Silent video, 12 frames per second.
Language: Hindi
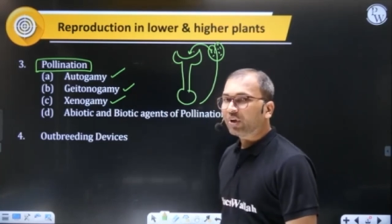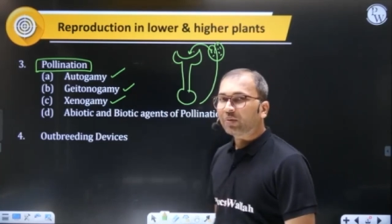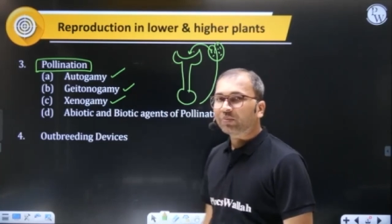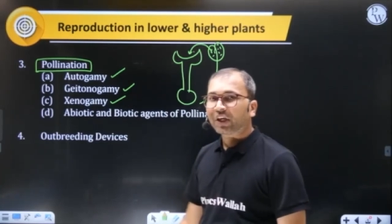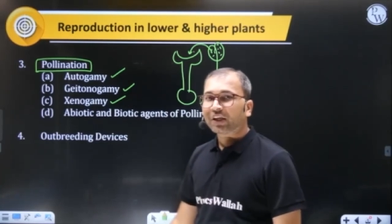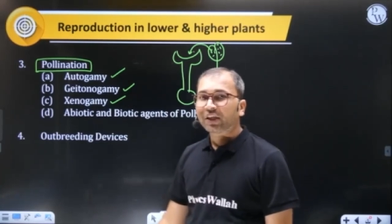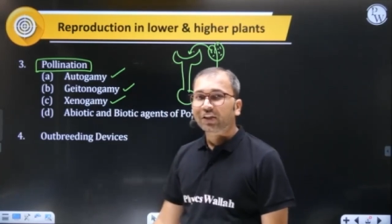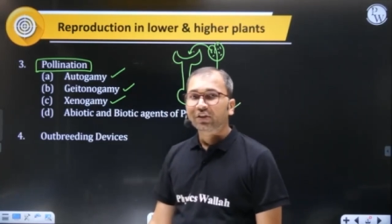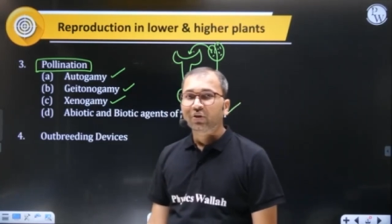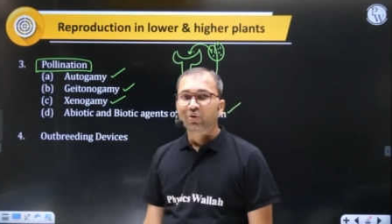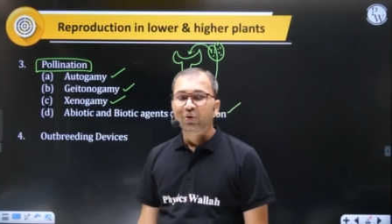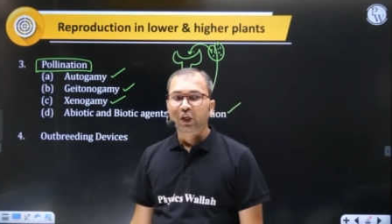आप क्या याद
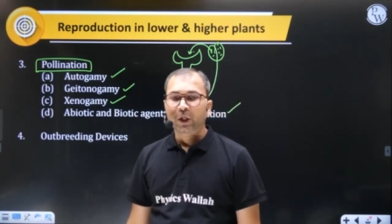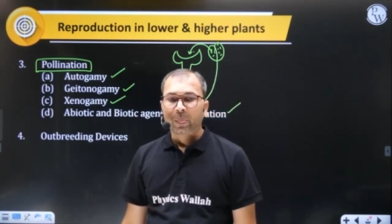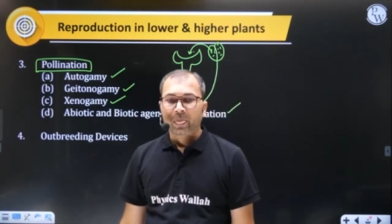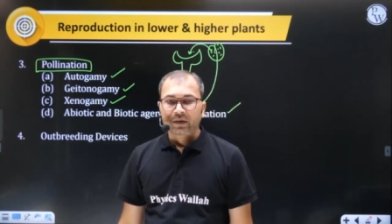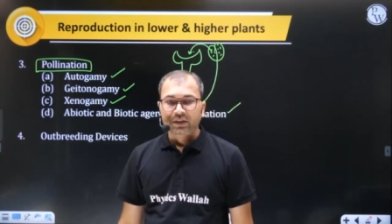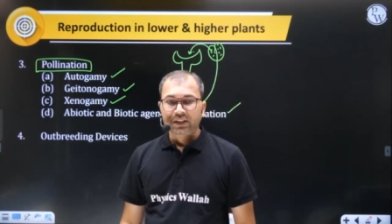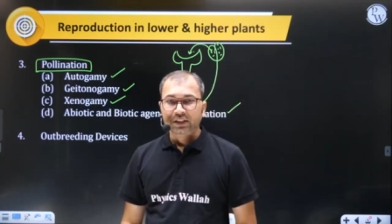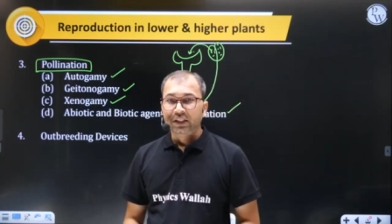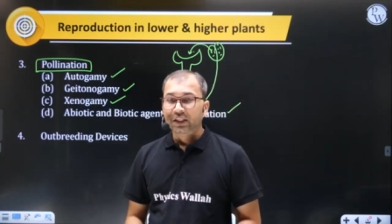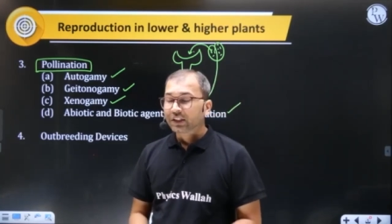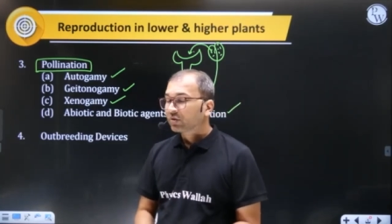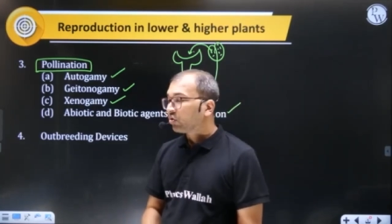करोगे
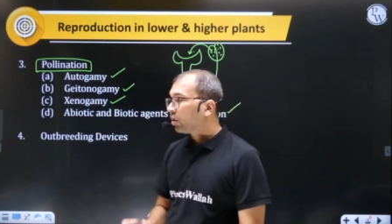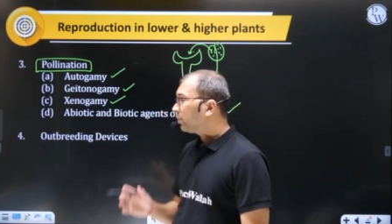जैसे इसको आप